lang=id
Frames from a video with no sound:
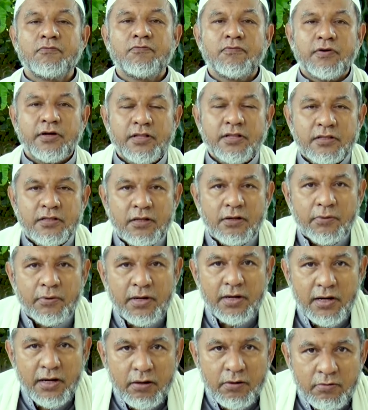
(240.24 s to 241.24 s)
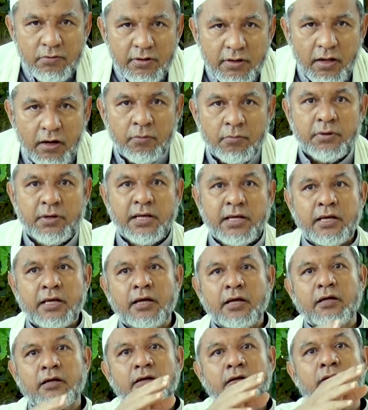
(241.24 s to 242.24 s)
Fa in tawallau kalau
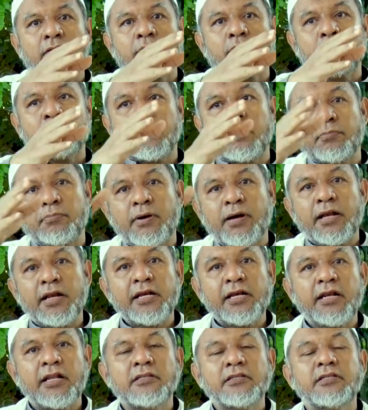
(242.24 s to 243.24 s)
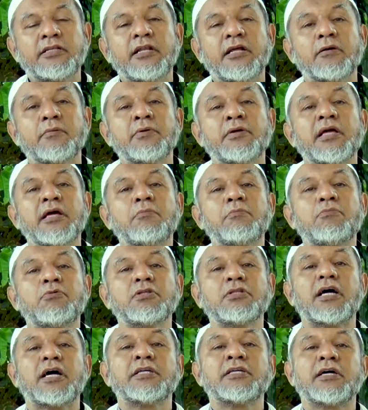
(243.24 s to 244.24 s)
mereka berpaling dan tidak
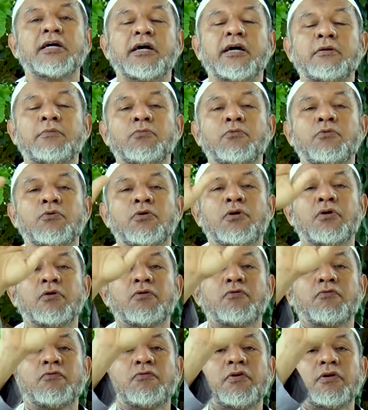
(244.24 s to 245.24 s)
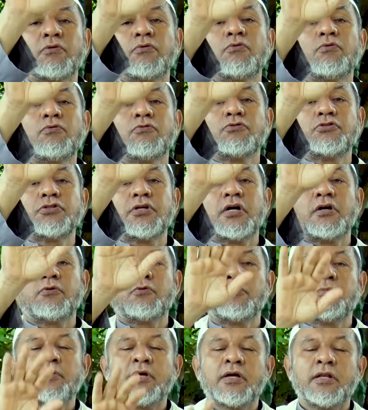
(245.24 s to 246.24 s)
menyambut ajakanmu, faqulu
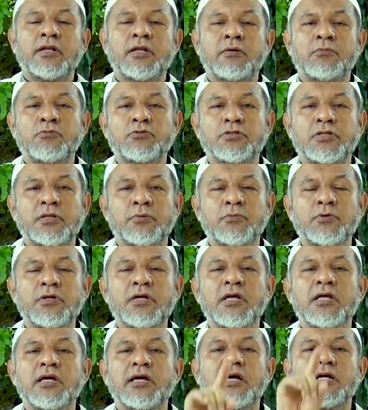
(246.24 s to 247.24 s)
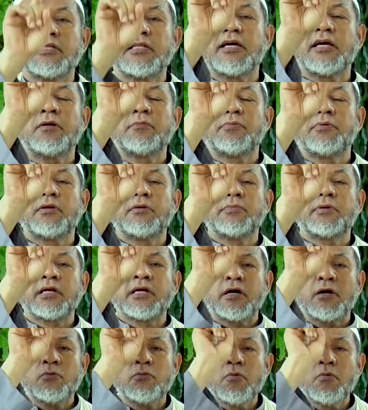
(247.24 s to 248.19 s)
syahadu bi anna muslimun, katakan pada mereka,